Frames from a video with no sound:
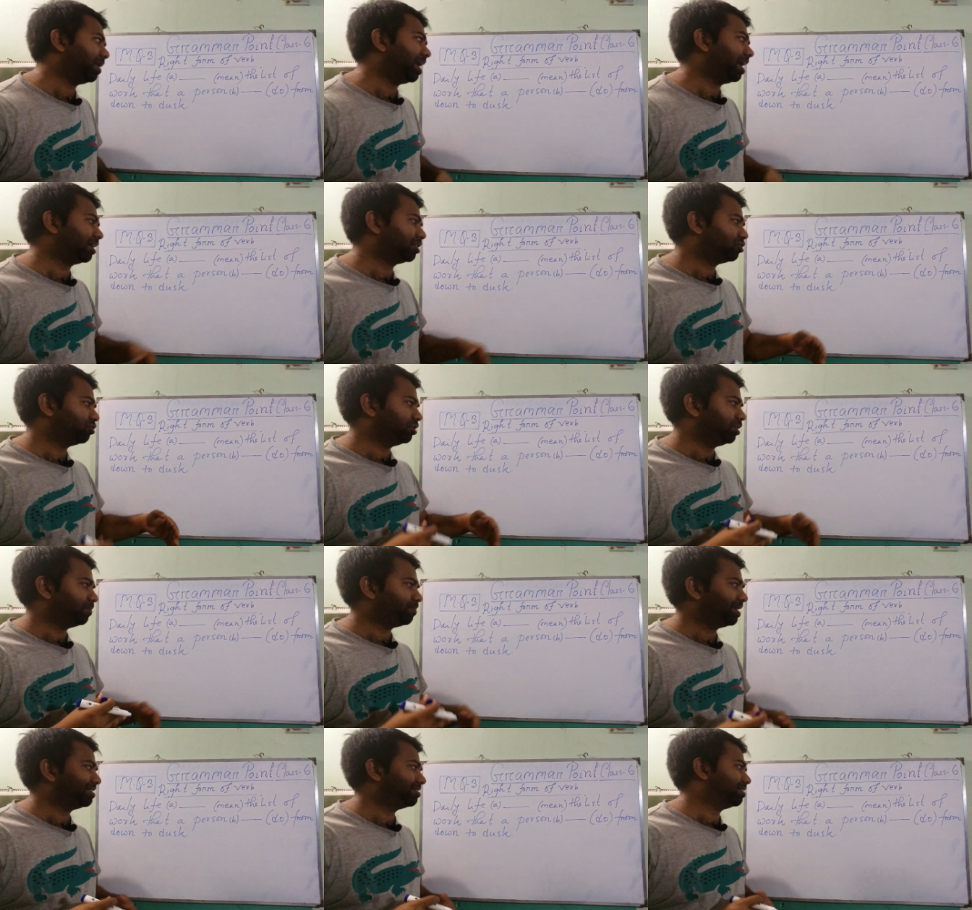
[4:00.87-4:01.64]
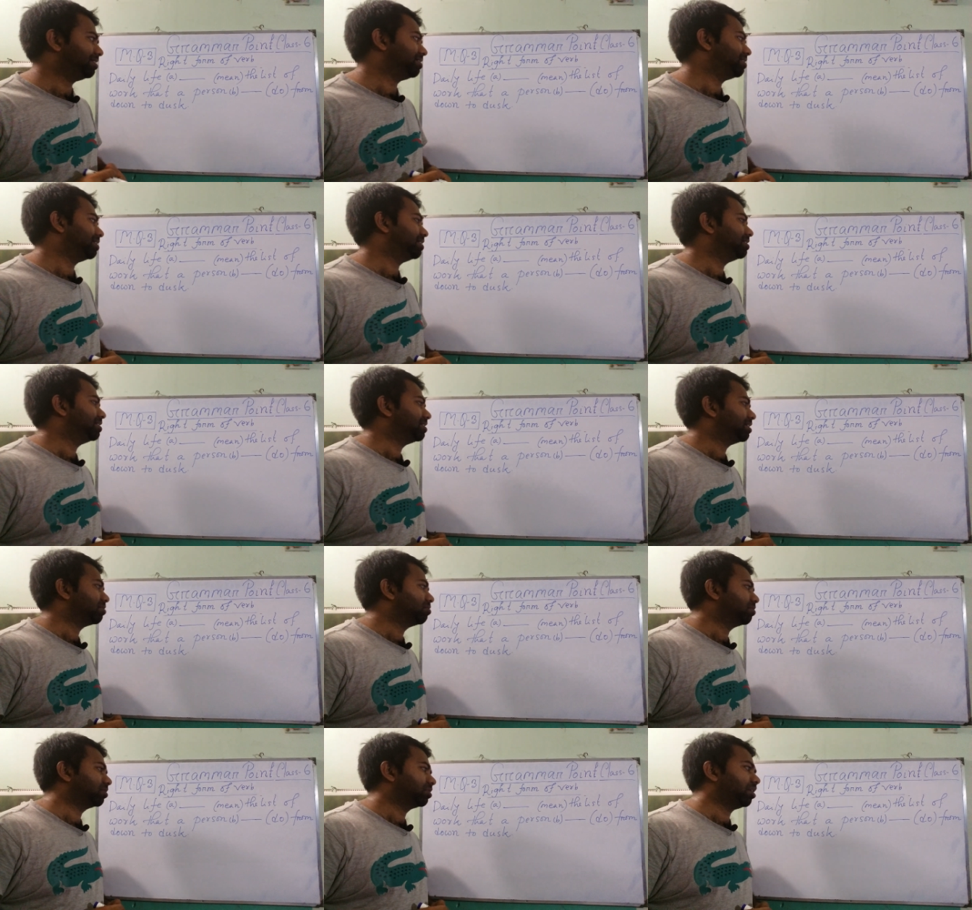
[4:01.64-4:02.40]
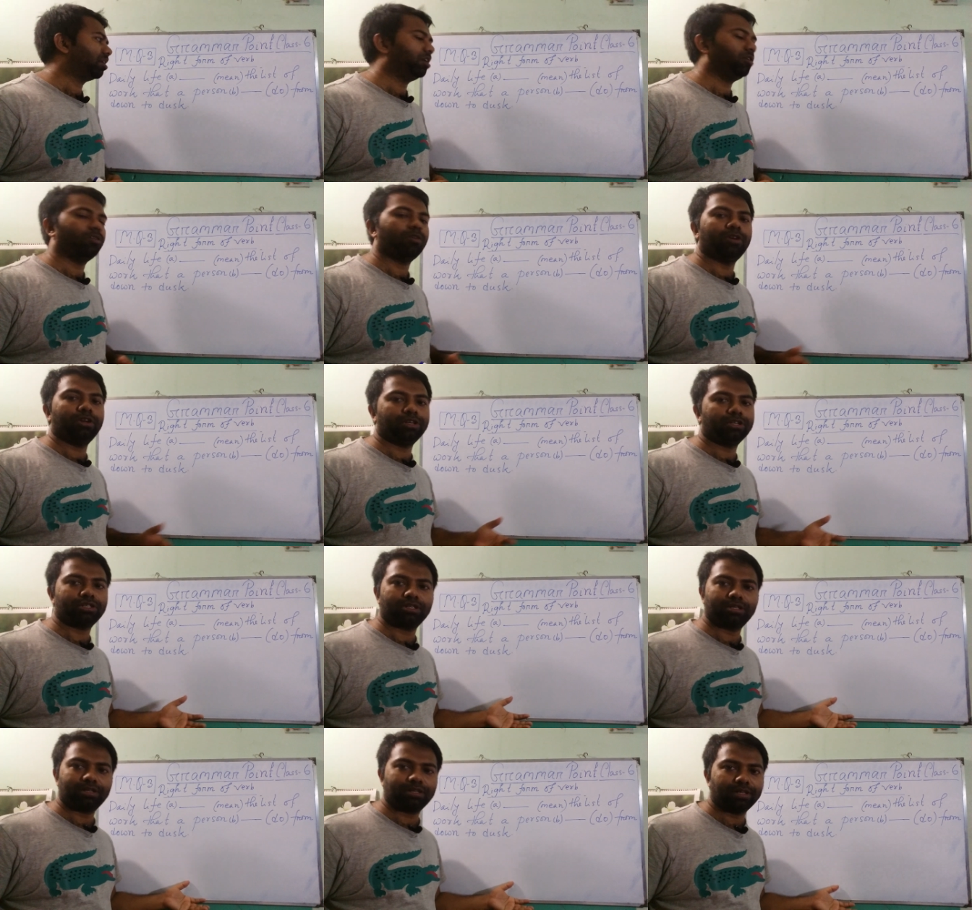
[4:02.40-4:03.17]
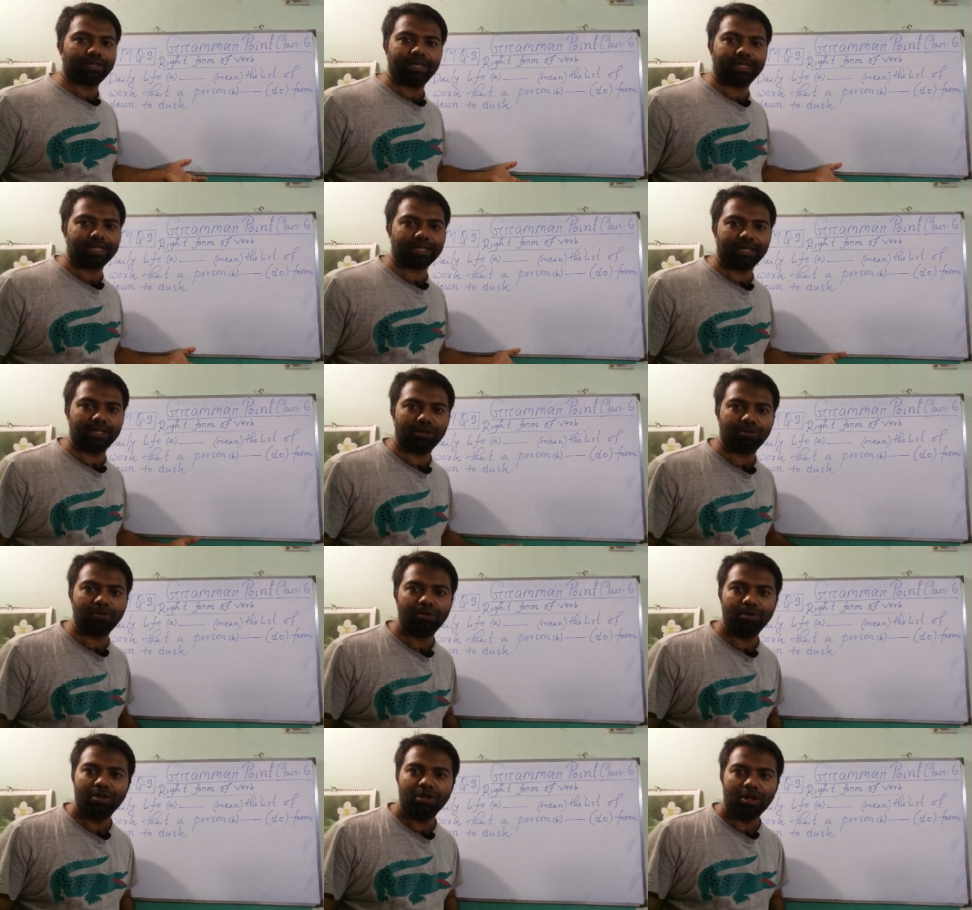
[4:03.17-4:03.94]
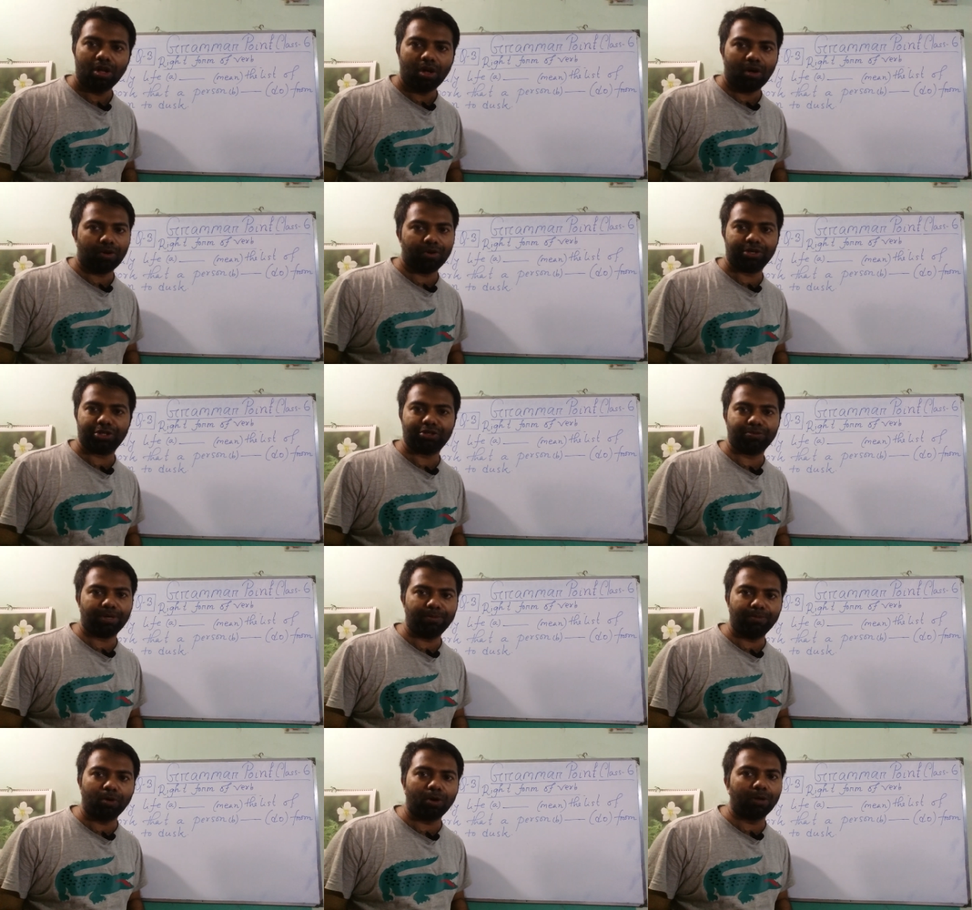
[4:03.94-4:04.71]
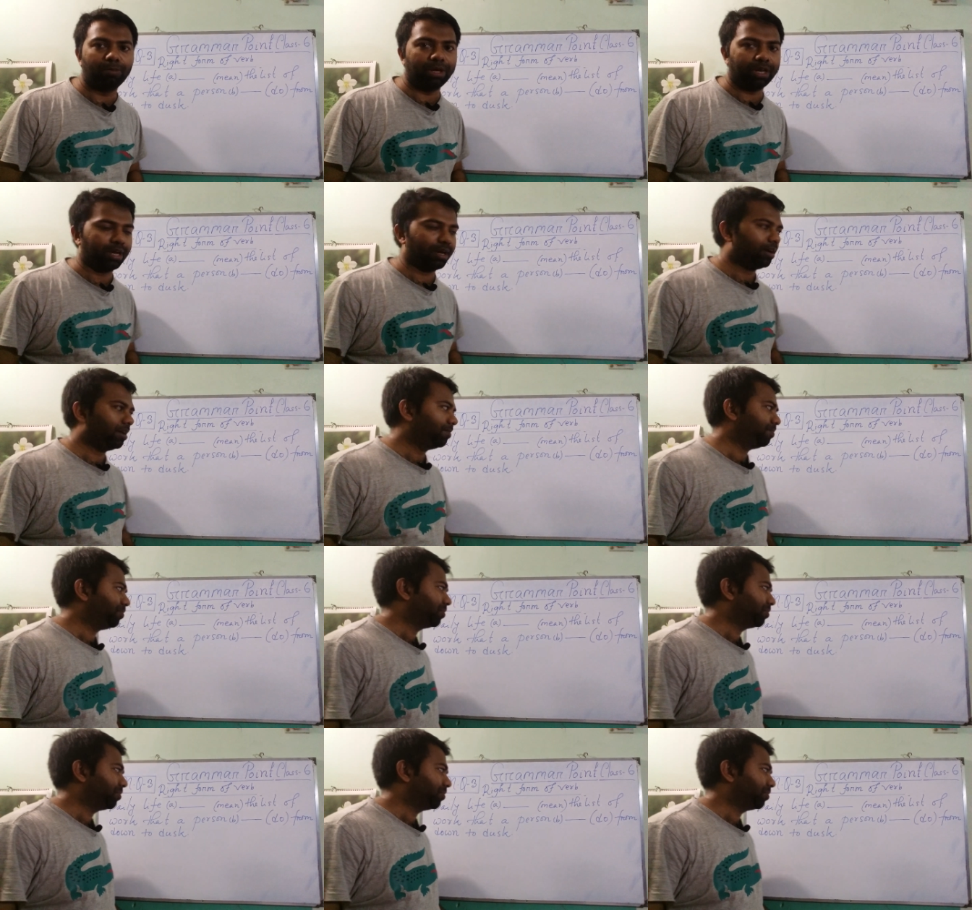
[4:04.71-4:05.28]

হবে আর যদি প্রেজেন্ট টেন্সে করতে হয় অনেক এটা কিন্তু অনেক সময় বলবে না